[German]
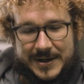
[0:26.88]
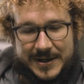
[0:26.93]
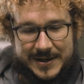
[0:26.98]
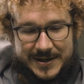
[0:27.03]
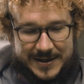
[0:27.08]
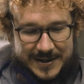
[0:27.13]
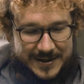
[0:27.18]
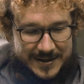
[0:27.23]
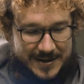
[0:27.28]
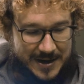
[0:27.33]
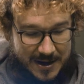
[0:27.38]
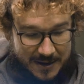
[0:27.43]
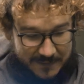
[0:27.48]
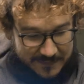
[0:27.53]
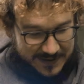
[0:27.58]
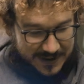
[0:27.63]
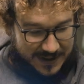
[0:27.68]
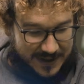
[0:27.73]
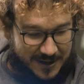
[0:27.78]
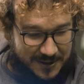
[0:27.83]
Äh,
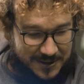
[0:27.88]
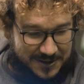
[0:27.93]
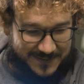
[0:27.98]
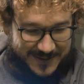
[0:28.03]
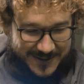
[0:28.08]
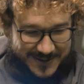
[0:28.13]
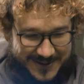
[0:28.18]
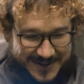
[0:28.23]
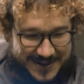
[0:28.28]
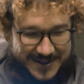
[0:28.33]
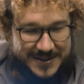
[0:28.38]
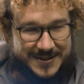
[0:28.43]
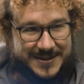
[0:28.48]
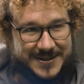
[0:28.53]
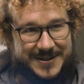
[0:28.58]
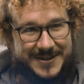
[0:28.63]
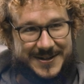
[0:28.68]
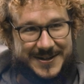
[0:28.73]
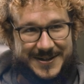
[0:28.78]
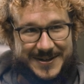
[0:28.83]
auf der Couch, wie du
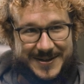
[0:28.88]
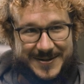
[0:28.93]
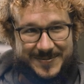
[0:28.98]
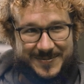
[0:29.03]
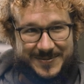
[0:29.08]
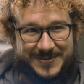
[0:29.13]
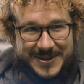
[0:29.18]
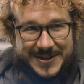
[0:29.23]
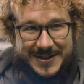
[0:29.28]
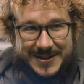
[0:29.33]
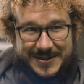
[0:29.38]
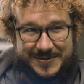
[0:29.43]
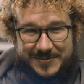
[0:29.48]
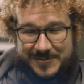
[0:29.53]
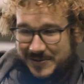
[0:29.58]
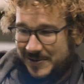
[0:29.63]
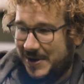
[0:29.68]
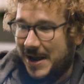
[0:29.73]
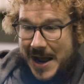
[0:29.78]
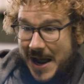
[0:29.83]
siehst, ähm, äh,
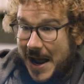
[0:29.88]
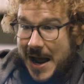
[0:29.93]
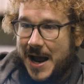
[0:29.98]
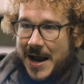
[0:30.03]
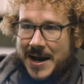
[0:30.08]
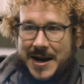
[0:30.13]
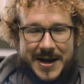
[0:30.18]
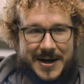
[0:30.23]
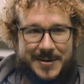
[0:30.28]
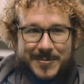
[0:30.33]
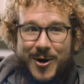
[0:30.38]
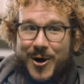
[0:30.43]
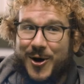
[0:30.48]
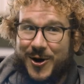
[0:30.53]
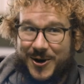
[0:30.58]
an einem